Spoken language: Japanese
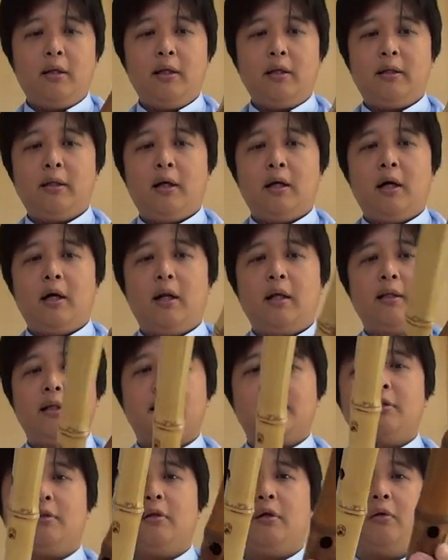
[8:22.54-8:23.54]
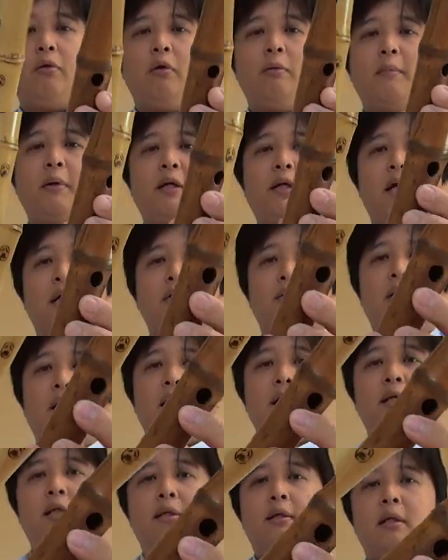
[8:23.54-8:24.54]
根からですので、これま逆か
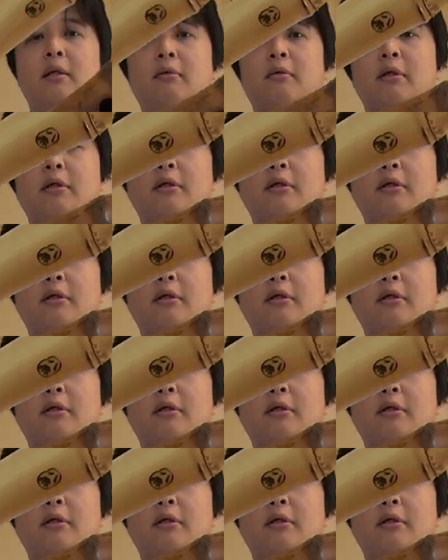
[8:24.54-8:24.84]
ら切ってるん